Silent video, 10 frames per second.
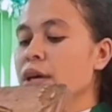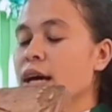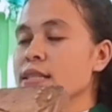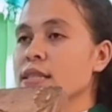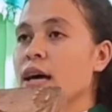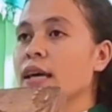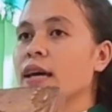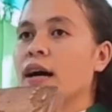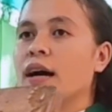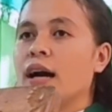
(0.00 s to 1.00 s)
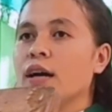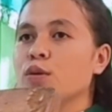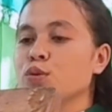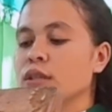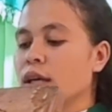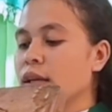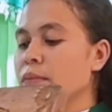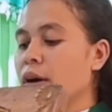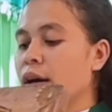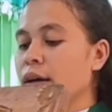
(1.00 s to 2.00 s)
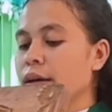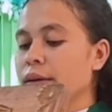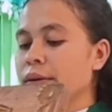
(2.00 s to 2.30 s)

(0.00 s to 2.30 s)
biasa yang aku terima,